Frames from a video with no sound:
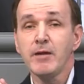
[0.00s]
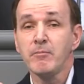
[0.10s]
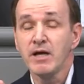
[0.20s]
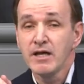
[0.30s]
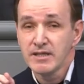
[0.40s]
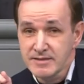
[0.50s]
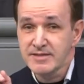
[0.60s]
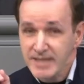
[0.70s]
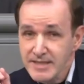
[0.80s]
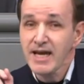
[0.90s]
Im
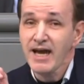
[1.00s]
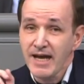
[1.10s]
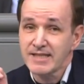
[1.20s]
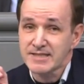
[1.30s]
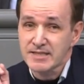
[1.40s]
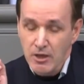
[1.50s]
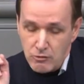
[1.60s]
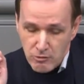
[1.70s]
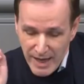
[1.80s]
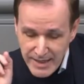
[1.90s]

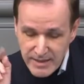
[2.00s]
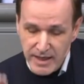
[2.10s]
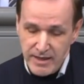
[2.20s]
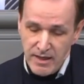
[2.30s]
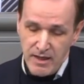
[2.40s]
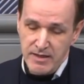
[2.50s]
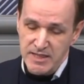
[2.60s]
Sicherheitsranking